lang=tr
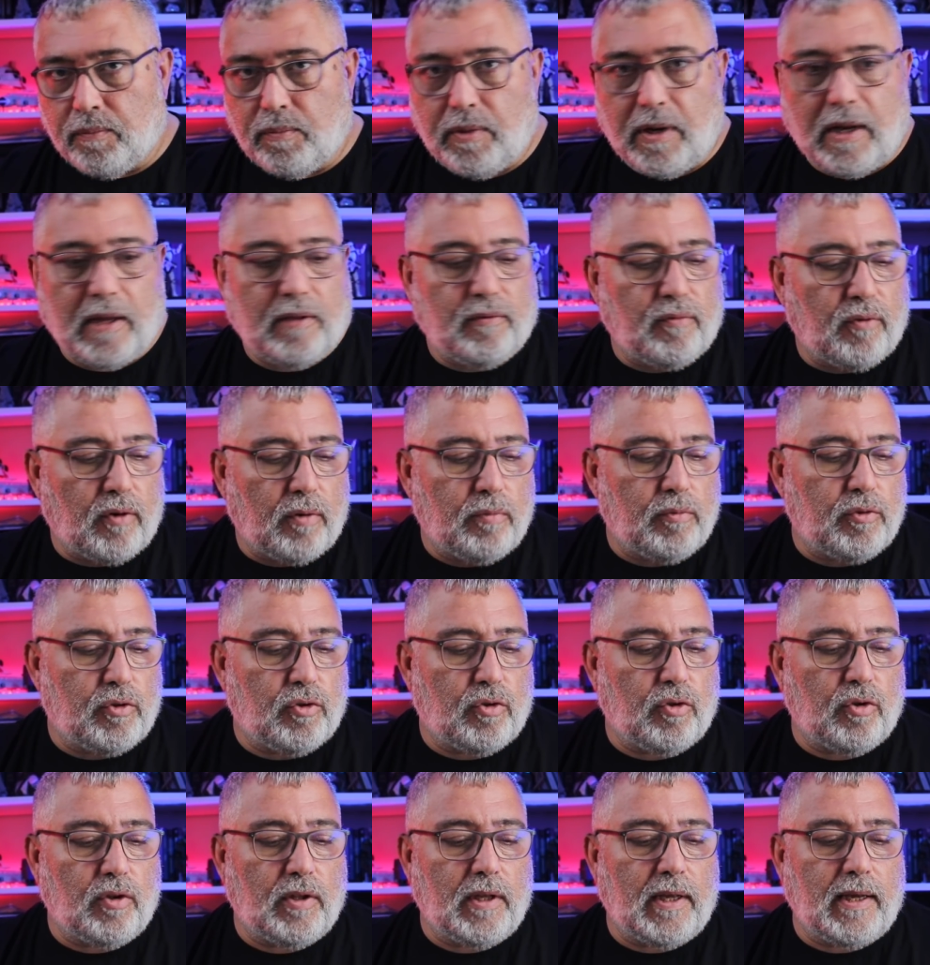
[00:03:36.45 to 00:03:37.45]
platform
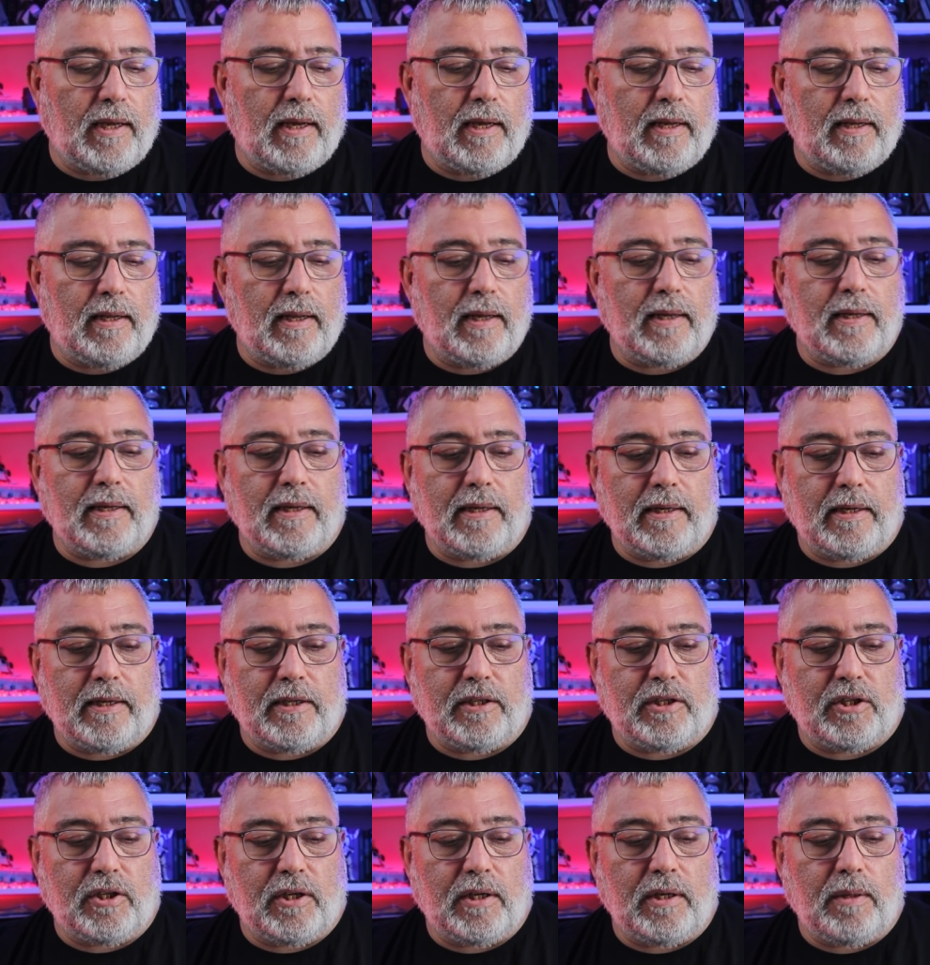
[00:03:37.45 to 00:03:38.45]
üstünde yayına
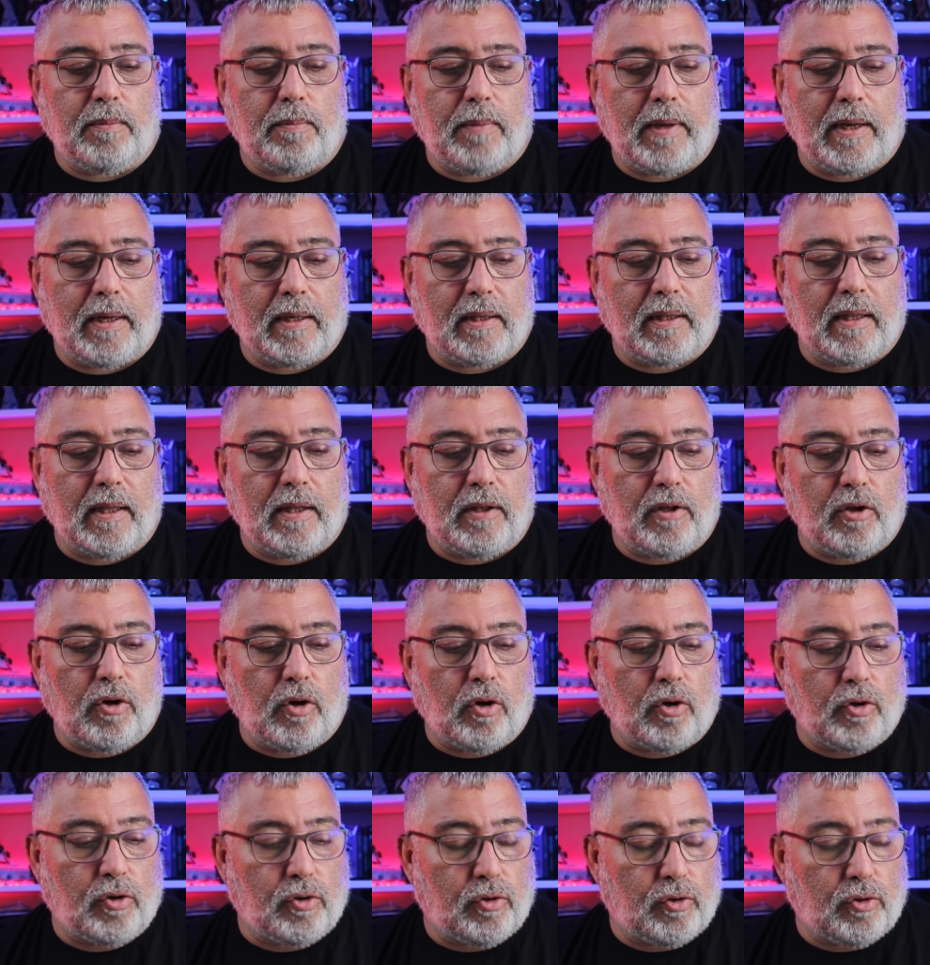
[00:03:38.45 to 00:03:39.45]
gireceği
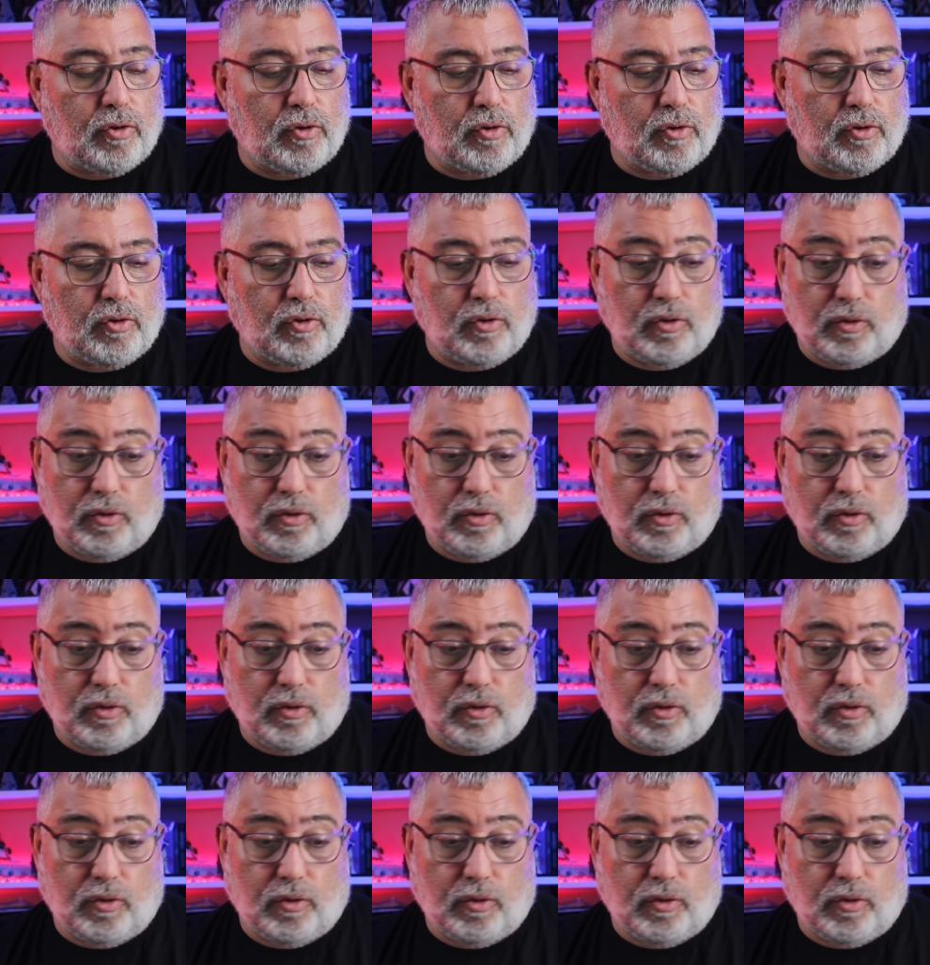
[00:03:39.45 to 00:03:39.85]
bekleniyor.